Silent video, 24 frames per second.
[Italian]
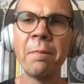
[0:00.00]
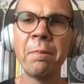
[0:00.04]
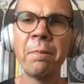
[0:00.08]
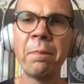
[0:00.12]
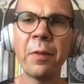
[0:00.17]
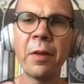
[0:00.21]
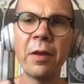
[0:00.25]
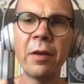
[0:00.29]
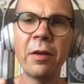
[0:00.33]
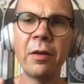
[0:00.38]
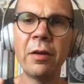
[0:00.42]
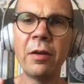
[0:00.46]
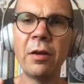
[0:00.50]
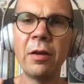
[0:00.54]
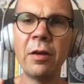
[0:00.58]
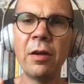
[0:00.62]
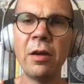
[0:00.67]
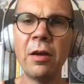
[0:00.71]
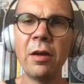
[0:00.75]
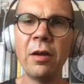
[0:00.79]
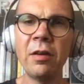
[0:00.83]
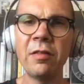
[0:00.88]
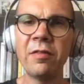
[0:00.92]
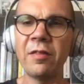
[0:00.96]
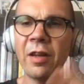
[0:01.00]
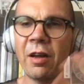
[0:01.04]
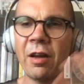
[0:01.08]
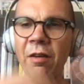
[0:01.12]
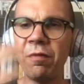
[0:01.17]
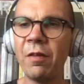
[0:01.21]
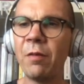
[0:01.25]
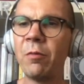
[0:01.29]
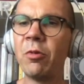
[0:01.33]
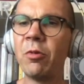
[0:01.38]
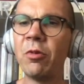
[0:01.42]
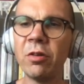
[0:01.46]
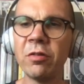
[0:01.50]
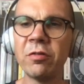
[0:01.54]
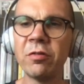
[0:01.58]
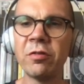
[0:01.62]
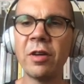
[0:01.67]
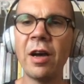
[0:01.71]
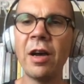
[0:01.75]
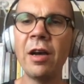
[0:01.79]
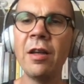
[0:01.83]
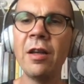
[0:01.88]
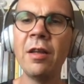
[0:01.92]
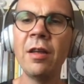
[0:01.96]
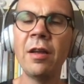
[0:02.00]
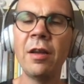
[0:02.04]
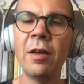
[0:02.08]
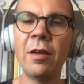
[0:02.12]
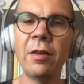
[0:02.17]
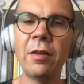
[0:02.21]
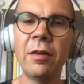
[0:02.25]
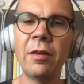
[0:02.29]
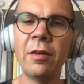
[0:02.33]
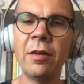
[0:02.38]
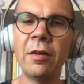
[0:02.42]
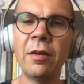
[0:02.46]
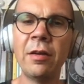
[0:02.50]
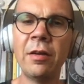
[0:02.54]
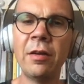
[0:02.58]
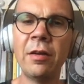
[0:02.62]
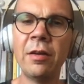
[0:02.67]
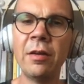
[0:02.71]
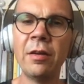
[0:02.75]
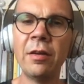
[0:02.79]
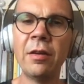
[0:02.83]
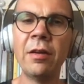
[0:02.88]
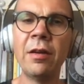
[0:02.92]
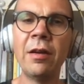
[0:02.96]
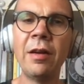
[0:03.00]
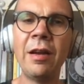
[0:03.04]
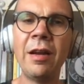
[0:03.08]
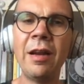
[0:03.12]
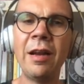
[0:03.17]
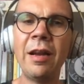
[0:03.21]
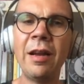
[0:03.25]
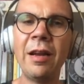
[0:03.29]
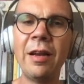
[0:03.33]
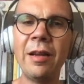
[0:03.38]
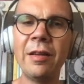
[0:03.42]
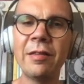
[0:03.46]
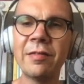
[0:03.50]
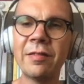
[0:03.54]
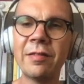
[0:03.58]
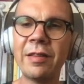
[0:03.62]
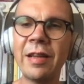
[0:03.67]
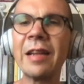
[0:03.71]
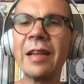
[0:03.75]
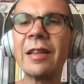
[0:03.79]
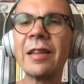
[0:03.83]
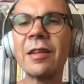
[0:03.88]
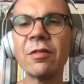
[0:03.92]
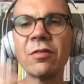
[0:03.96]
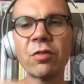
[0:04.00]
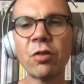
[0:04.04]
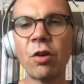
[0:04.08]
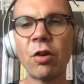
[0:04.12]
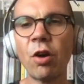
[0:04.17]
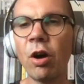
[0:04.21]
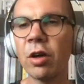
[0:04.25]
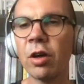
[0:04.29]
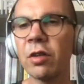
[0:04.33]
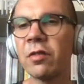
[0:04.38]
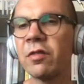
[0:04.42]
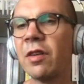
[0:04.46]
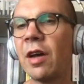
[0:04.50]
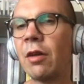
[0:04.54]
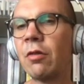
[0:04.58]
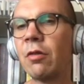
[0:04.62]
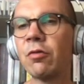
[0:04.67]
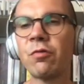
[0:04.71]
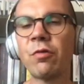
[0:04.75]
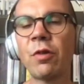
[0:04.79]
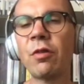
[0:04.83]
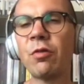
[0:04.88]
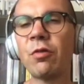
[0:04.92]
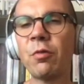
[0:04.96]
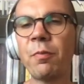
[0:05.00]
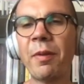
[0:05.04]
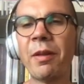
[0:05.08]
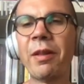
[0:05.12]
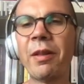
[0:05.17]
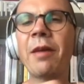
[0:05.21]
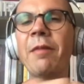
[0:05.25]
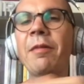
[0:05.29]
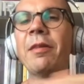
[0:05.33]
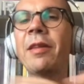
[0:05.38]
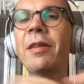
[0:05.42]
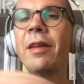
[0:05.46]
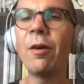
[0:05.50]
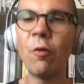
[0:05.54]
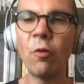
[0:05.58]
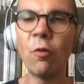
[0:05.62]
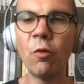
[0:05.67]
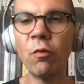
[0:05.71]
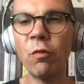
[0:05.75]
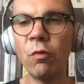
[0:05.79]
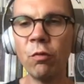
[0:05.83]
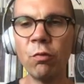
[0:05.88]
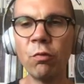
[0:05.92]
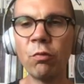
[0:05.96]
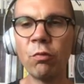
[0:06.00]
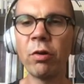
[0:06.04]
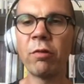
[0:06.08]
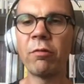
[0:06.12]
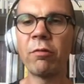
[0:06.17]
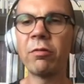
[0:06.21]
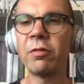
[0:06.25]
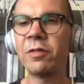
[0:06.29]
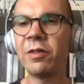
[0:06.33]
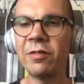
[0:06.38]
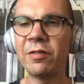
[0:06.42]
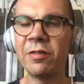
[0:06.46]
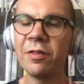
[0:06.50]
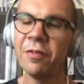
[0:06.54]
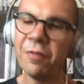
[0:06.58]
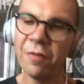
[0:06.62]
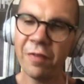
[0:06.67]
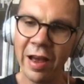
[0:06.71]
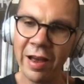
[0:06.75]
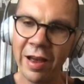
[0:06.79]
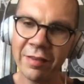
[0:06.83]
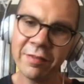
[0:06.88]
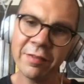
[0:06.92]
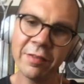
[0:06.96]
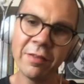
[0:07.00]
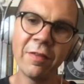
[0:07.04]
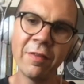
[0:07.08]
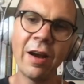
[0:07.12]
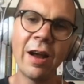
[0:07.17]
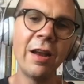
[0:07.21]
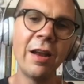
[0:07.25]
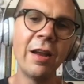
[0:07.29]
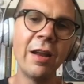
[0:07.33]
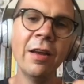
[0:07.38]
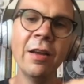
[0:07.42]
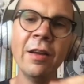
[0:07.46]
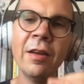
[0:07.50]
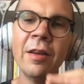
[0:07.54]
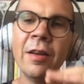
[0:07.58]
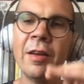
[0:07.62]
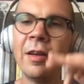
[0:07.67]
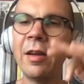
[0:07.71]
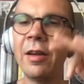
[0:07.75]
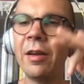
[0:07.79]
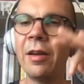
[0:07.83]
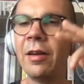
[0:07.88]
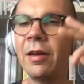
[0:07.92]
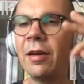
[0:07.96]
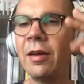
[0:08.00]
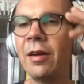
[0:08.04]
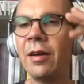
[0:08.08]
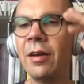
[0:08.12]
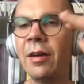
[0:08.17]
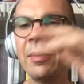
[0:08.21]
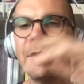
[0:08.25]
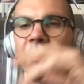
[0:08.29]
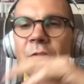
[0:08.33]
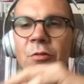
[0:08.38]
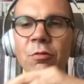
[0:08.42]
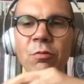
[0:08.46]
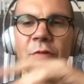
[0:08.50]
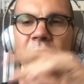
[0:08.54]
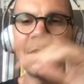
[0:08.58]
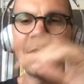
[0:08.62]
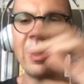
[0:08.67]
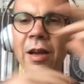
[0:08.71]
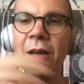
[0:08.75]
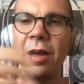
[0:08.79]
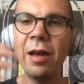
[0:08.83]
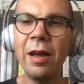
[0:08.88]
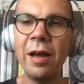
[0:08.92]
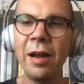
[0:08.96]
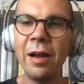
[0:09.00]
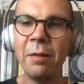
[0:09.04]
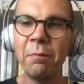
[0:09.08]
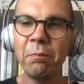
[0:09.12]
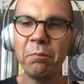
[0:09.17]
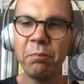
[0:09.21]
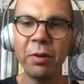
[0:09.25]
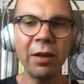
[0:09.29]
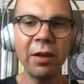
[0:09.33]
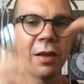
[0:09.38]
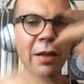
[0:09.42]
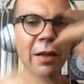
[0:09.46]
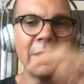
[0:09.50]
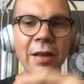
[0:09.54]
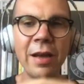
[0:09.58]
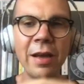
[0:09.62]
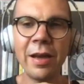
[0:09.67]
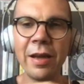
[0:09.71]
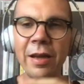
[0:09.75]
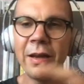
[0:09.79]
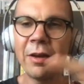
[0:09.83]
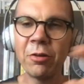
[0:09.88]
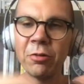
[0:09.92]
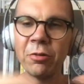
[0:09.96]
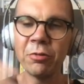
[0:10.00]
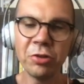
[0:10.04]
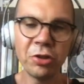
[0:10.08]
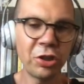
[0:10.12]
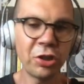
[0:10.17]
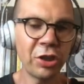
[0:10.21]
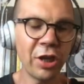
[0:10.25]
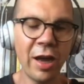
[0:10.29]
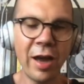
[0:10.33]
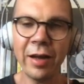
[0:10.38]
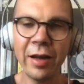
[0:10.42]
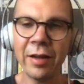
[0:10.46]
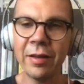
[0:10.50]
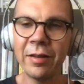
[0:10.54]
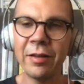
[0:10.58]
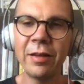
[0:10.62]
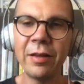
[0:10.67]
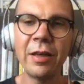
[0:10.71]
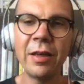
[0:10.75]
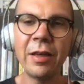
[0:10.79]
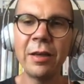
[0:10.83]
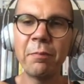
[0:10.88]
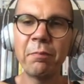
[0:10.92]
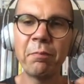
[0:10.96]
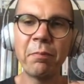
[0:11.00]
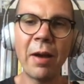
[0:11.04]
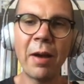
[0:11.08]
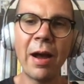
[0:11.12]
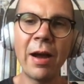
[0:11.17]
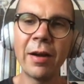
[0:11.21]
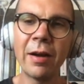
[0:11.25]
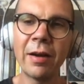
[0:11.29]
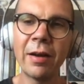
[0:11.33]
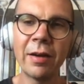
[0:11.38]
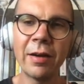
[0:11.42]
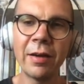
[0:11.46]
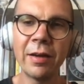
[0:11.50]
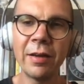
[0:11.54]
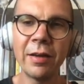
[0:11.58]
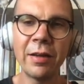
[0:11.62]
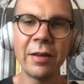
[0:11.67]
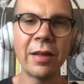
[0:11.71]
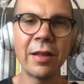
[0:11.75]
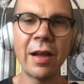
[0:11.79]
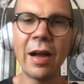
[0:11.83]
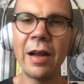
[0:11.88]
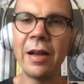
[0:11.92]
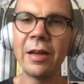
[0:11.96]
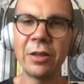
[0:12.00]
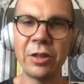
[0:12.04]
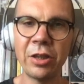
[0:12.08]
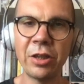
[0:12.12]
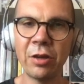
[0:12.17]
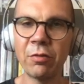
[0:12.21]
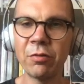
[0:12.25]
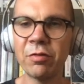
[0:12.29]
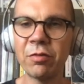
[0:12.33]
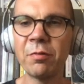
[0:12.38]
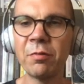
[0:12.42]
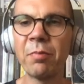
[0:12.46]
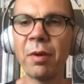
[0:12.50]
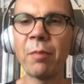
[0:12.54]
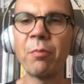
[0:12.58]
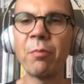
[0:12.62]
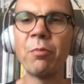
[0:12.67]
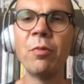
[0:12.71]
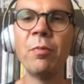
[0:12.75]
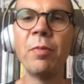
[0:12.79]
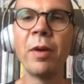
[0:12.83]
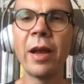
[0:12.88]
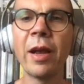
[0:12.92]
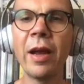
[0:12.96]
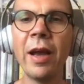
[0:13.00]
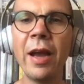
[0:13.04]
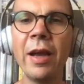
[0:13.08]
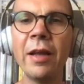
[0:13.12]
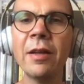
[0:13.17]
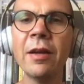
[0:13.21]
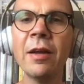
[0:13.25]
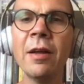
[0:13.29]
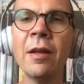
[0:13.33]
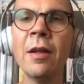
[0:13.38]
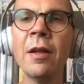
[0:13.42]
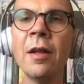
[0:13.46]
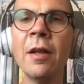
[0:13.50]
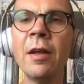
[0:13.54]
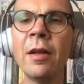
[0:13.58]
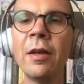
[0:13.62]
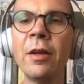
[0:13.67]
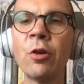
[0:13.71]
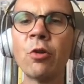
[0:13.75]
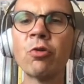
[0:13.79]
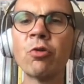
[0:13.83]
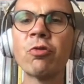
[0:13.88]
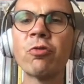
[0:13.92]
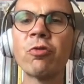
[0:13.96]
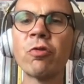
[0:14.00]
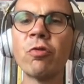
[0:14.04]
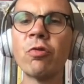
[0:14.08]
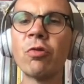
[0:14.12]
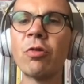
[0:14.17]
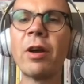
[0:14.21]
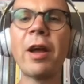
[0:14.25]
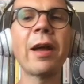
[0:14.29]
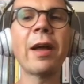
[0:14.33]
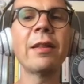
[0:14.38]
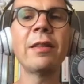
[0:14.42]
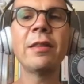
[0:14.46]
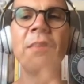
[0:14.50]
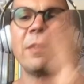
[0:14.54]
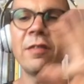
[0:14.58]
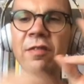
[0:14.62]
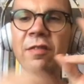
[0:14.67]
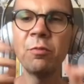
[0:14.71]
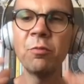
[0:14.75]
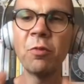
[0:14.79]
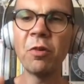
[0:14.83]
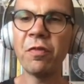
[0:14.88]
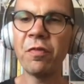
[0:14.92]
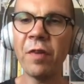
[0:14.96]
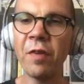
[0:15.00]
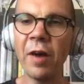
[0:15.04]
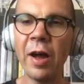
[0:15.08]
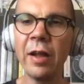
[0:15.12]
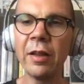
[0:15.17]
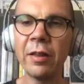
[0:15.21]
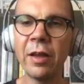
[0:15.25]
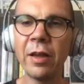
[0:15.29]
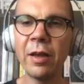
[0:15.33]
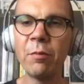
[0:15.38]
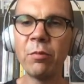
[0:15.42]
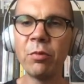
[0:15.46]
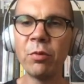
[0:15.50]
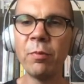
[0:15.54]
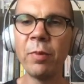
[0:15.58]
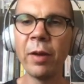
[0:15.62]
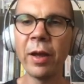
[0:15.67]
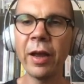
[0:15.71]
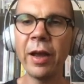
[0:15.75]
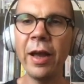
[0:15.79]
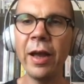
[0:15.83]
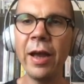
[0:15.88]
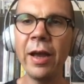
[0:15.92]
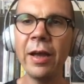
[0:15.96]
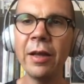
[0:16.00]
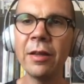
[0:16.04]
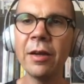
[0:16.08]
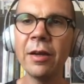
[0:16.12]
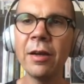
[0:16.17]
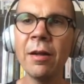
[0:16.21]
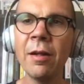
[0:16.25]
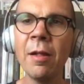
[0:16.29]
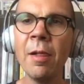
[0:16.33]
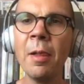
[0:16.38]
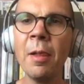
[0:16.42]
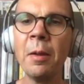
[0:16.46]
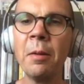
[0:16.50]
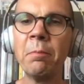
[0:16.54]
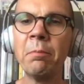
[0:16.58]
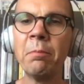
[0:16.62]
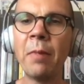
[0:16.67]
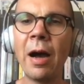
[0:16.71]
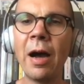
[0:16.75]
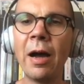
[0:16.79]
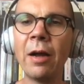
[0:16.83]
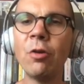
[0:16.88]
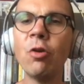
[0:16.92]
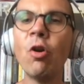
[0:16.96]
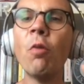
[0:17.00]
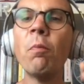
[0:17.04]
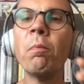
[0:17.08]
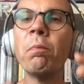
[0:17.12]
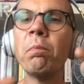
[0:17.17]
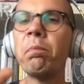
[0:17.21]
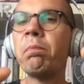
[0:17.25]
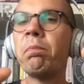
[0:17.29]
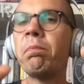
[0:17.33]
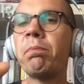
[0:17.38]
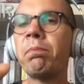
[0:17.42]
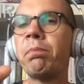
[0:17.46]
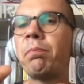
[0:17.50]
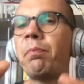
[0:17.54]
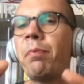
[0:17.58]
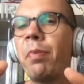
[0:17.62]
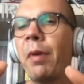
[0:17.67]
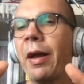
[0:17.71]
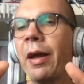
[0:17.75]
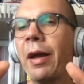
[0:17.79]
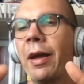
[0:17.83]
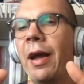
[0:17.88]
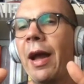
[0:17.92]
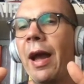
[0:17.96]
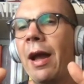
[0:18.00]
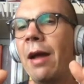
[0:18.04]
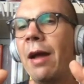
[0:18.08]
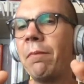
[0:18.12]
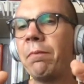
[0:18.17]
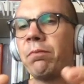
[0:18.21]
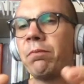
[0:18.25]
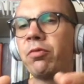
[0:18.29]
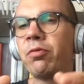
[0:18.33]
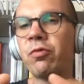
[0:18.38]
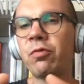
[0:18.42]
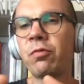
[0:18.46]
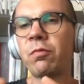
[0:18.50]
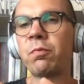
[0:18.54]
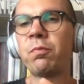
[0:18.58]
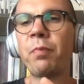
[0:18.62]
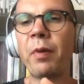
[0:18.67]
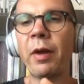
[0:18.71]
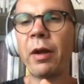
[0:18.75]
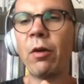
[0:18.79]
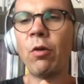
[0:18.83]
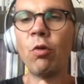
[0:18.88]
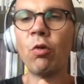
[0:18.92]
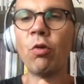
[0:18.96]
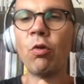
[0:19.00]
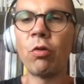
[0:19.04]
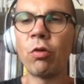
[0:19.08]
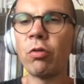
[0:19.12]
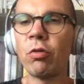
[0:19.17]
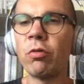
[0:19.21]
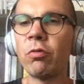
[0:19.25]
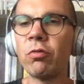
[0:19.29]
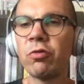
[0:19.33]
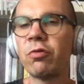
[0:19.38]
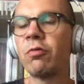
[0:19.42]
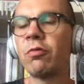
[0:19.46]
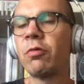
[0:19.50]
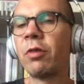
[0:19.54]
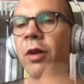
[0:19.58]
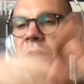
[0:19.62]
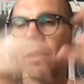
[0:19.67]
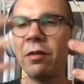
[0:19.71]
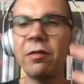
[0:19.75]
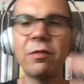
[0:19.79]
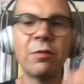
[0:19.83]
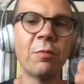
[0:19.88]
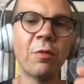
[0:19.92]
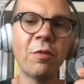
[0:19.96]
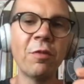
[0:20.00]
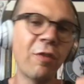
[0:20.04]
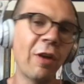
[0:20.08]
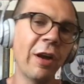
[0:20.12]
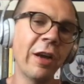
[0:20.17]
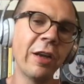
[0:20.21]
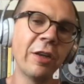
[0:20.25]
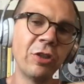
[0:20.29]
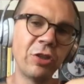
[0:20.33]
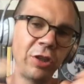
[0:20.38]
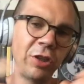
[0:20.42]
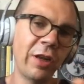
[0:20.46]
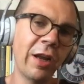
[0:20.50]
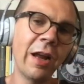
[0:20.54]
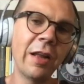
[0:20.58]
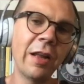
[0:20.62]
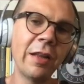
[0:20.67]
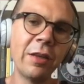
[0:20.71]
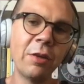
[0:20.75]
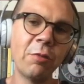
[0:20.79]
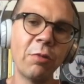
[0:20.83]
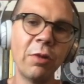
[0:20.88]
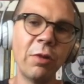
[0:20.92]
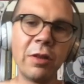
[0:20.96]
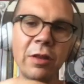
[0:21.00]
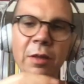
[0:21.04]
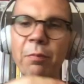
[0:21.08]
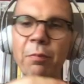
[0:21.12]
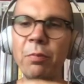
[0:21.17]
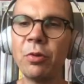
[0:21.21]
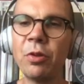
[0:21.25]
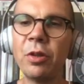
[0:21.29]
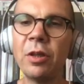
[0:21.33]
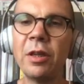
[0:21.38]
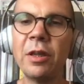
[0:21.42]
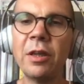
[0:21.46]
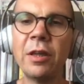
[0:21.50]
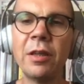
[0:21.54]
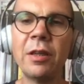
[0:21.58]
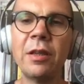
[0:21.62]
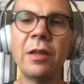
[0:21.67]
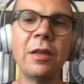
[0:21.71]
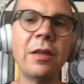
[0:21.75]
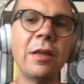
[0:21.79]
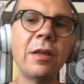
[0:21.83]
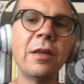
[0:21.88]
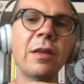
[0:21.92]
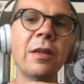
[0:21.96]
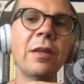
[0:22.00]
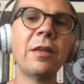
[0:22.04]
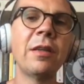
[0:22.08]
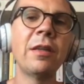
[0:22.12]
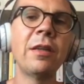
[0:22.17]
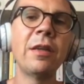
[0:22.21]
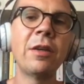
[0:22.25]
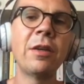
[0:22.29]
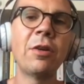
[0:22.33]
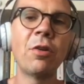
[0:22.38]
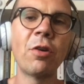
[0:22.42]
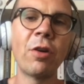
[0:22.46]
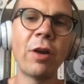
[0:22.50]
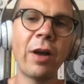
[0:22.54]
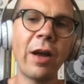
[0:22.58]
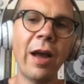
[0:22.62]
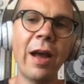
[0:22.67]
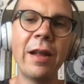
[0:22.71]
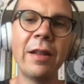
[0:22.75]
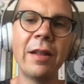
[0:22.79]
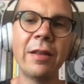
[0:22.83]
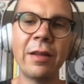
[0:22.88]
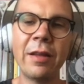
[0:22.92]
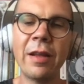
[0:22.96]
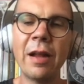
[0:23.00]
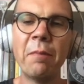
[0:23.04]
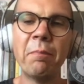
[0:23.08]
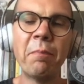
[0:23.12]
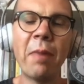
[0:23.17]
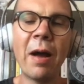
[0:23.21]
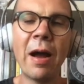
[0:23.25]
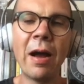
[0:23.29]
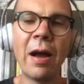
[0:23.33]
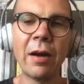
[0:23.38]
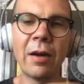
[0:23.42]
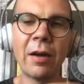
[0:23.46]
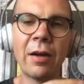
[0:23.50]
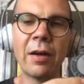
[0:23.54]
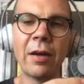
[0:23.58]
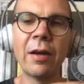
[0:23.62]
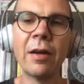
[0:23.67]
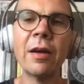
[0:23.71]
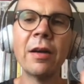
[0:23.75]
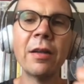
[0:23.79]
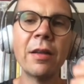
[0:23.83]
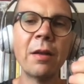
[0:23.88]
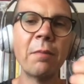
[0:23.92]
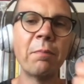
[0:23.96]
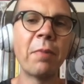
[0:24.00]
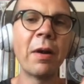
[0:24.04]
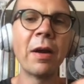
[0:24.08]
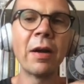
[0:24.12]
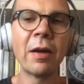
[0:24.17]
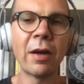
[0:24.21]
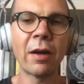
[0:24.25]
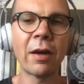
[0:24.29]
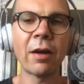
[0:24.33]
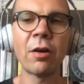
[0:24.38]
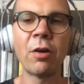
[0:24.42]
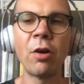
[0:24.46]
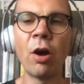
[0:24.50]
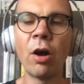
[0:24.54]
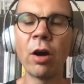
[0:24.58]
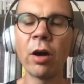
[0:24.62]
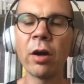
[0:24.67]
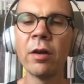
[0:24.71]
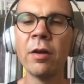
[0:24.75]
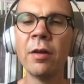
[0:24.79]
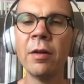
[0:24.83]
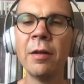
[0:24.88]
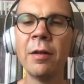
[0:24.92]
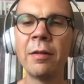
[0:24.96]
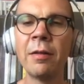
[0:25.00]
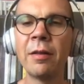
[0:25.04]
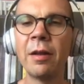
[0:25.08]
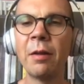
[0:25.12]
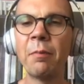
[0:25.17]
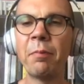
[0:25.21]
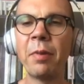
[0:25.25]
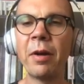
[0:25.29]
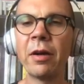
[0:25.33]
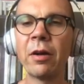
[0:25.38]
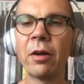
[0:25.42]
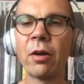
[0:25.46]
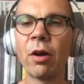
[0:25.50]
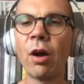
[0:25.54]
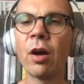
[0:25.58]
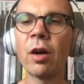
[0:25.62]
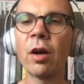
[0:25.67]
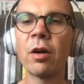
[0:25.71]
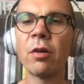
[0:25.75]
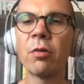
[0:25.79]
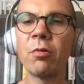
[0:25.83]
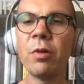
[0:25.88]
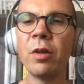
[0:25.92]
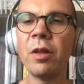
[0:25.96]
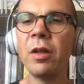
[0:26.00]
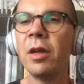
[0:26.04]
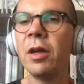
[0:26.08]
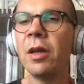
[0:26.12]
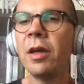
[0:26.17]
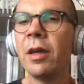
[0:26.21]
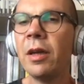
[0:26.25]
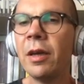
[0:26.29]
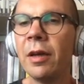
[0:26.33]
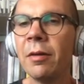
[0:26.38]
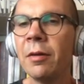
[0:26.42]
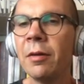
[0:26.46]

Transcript: eh, strafamosa eh, l'estate scorsa hanno suonato praticamente ovunque, in qualsiasi festival, eh, in tutte le, le build i concerti punk in Italia c'erano sempre i Bull Brigade. Io non sono grandissimo fan dei Bull Brigade, ma non perché per loro non sono un grandissimo fan in generale di quel tipo di, di, di corrente del punk, del punk hardcore, del punk rock, quindi